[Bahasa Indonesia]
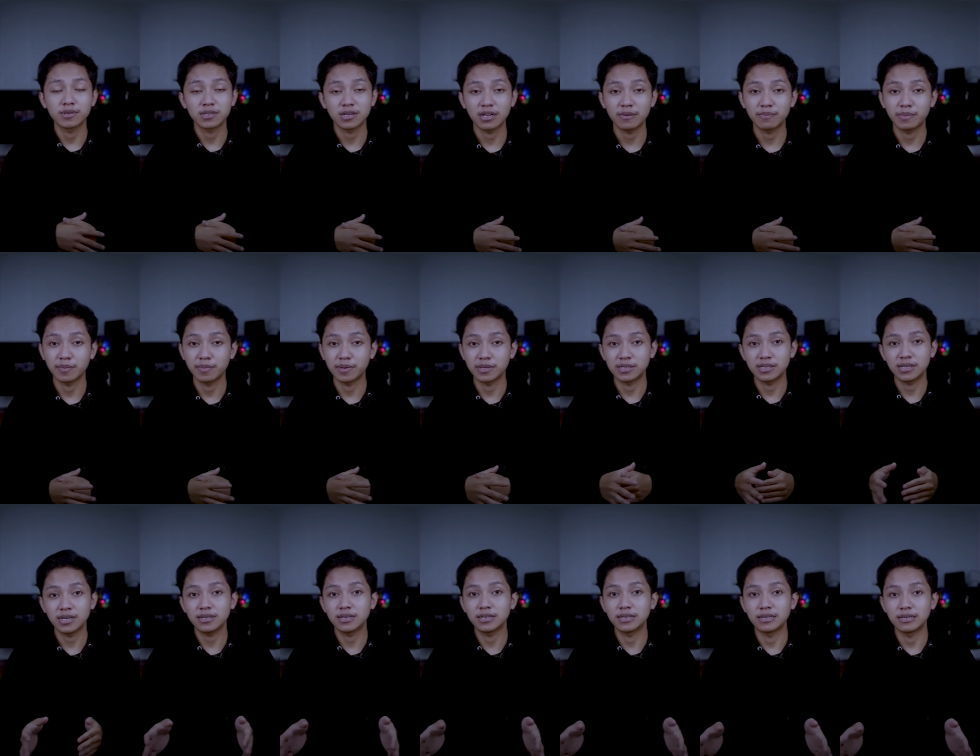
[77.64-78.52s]
misalnya
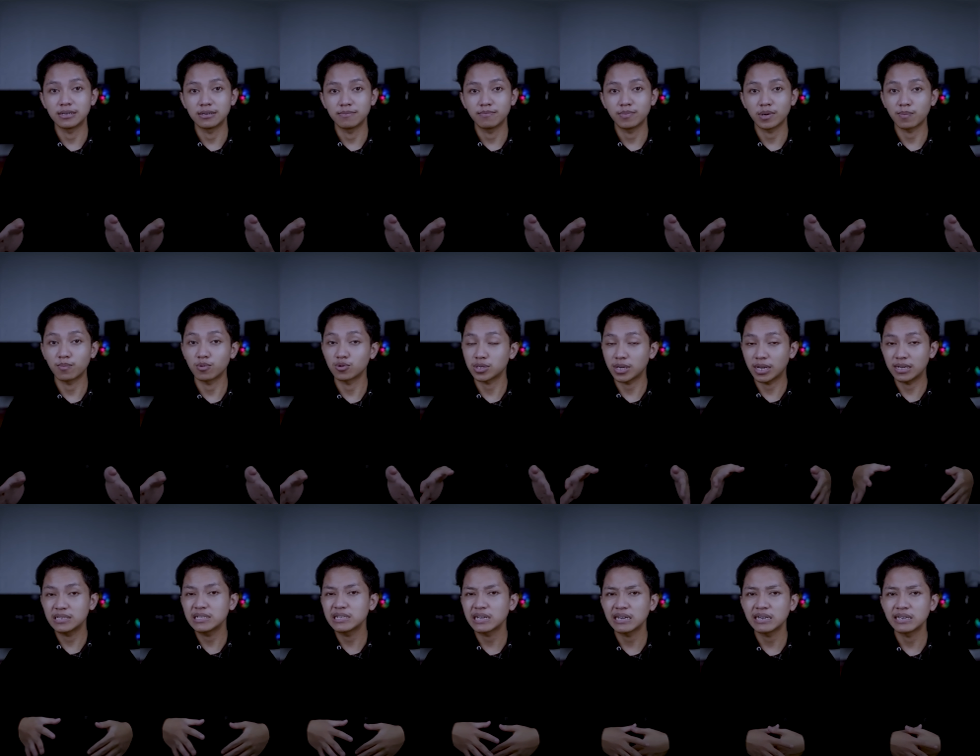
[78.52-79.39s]
pipisnya diperpus
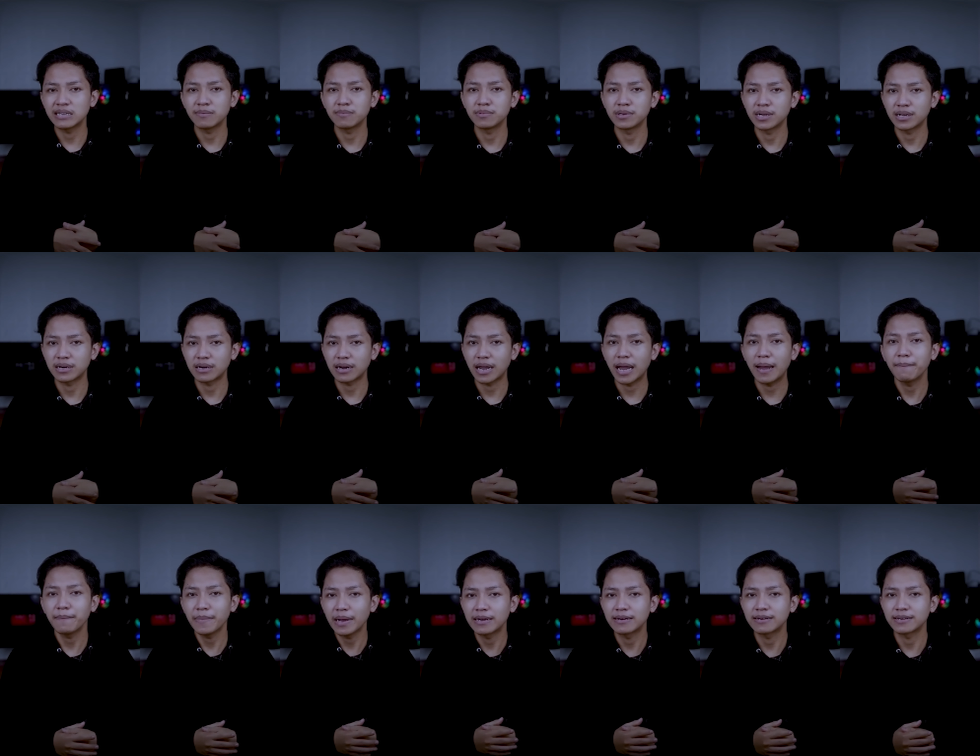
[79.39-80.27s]
aja kali ya biar
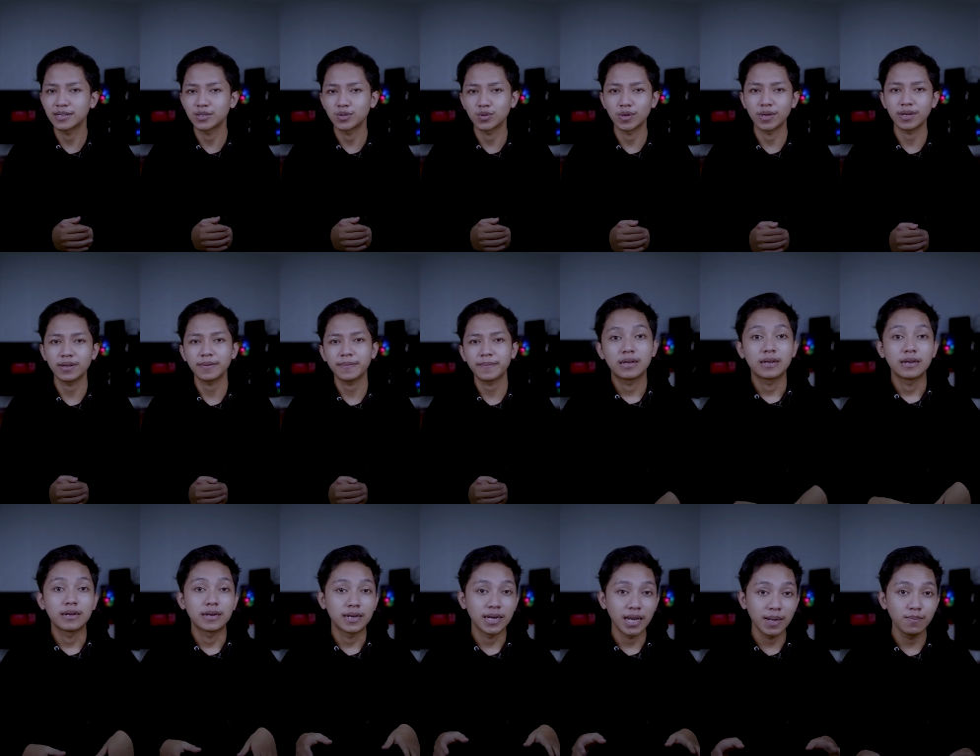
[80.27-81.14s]
aman gitu ya.
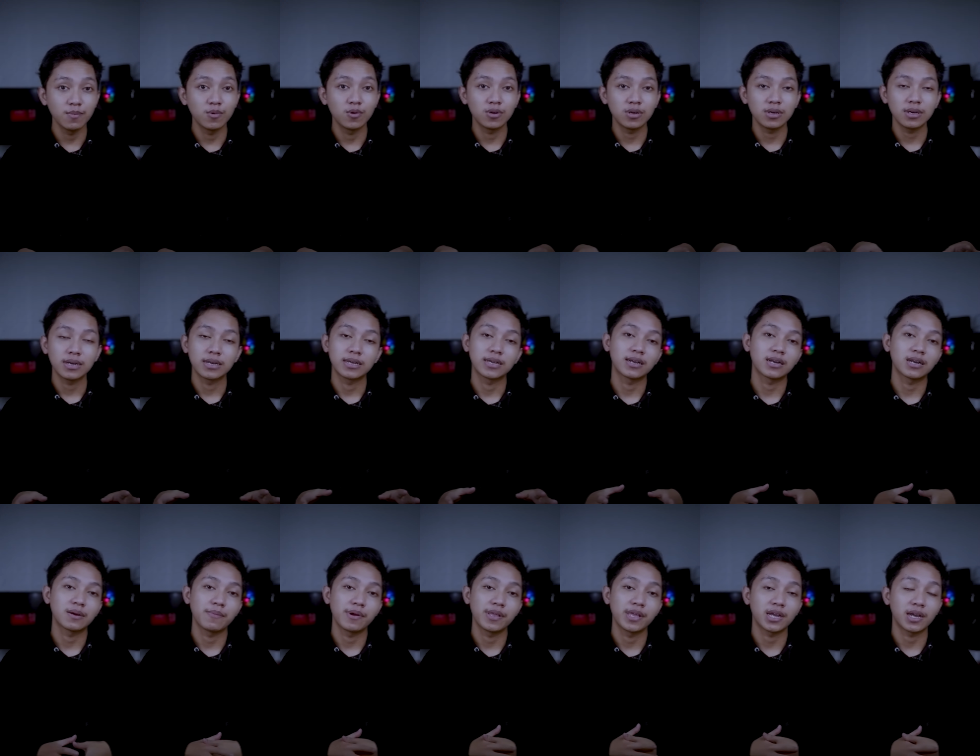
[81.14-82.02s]
Namun, yang
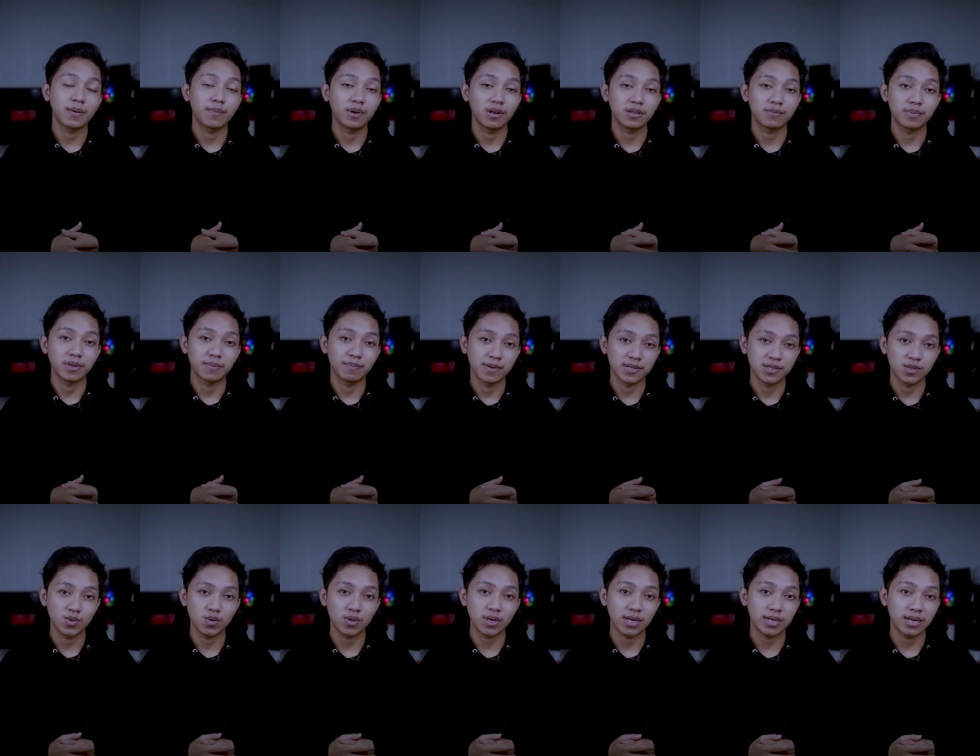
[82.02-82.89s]
namanya kebelet pipis
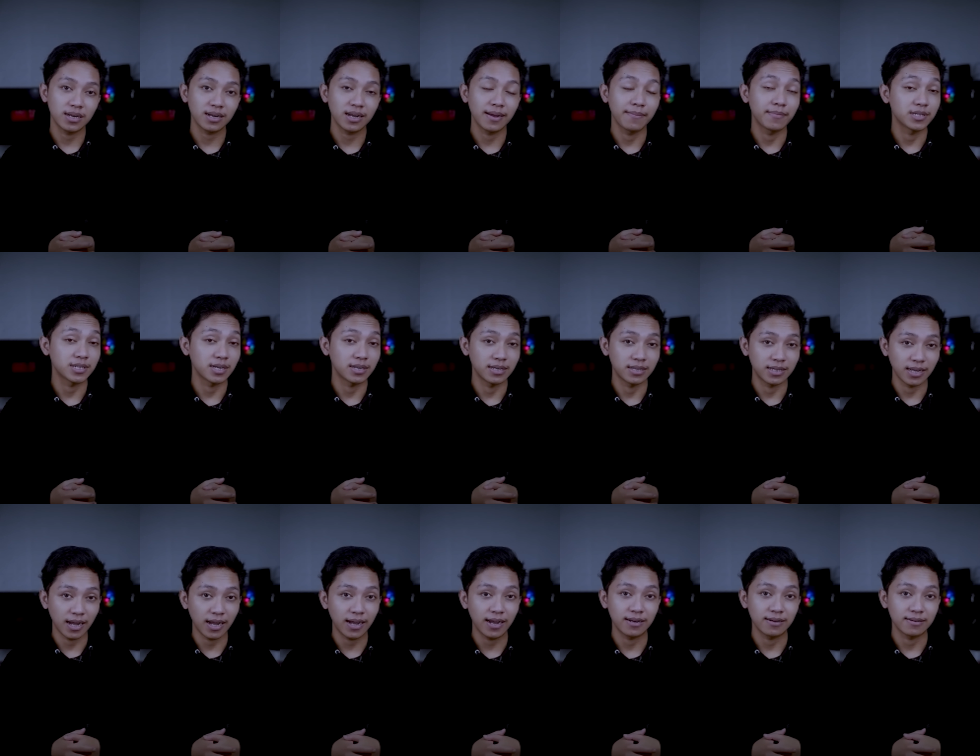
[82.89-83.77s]
itu kadang nggak bisa
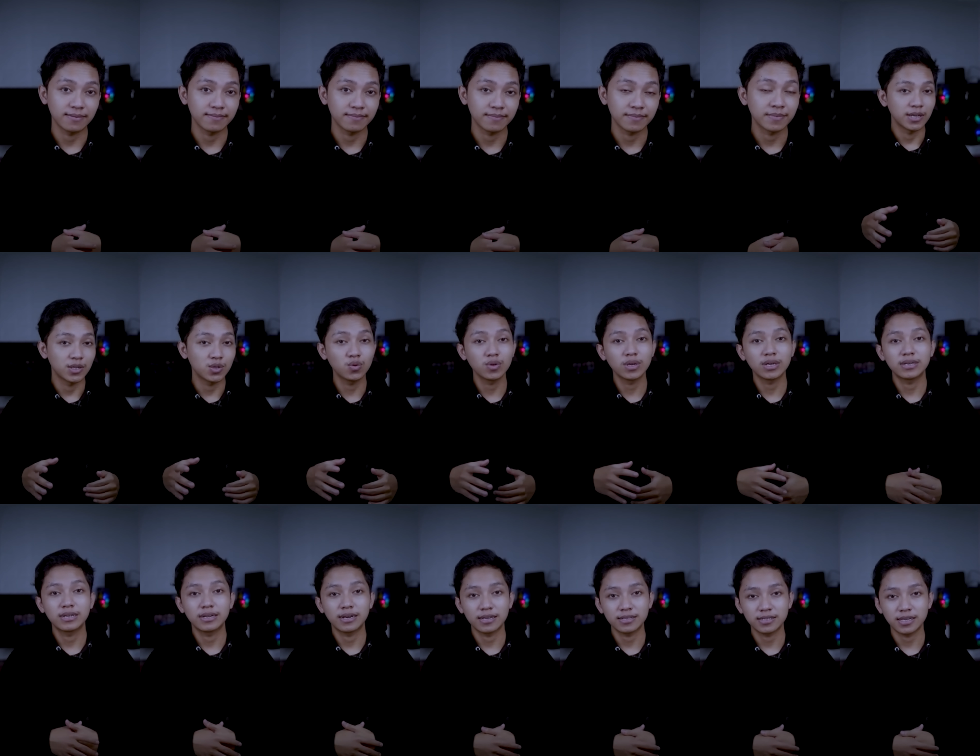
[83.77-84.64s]
ditahan. Itu yang
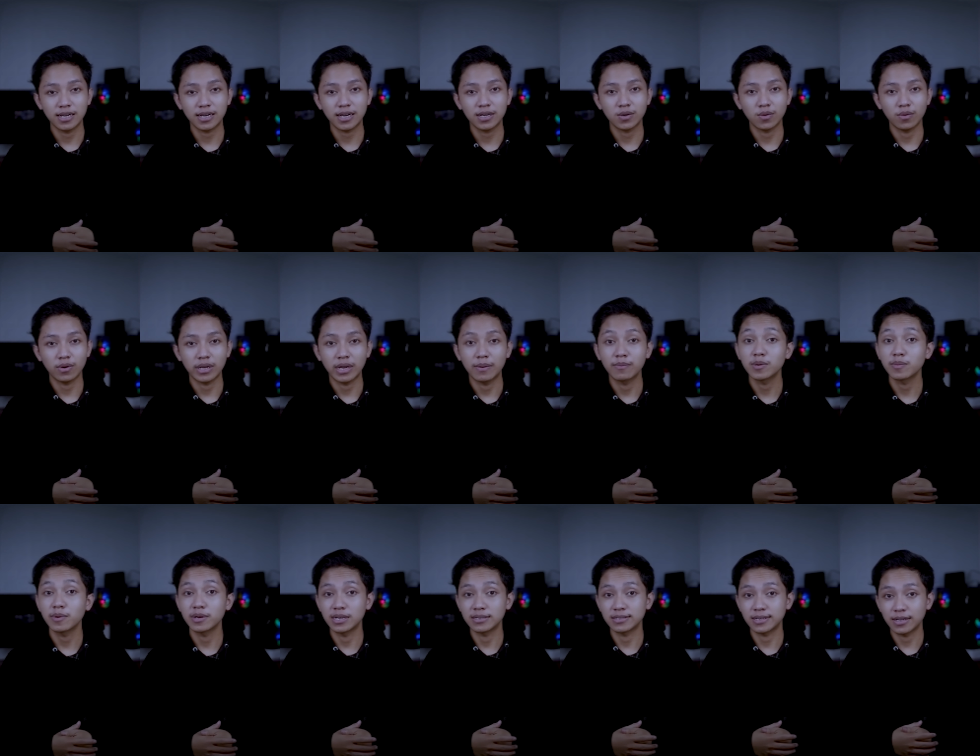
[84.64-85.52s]
dirasakan oleh
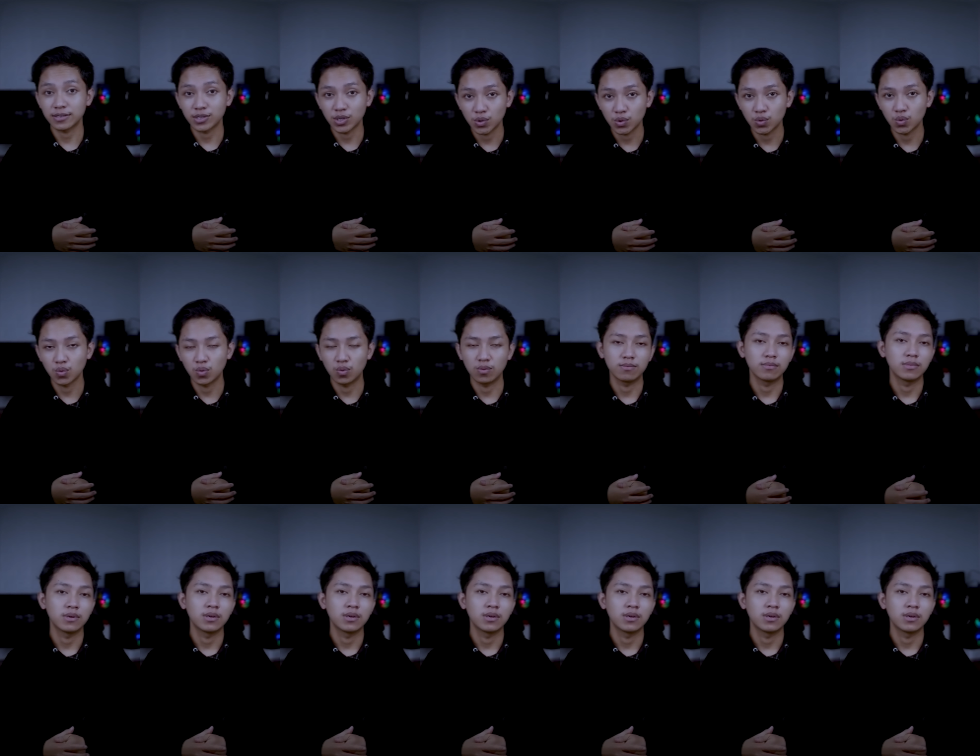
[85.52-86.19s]
Amai pada saat itu.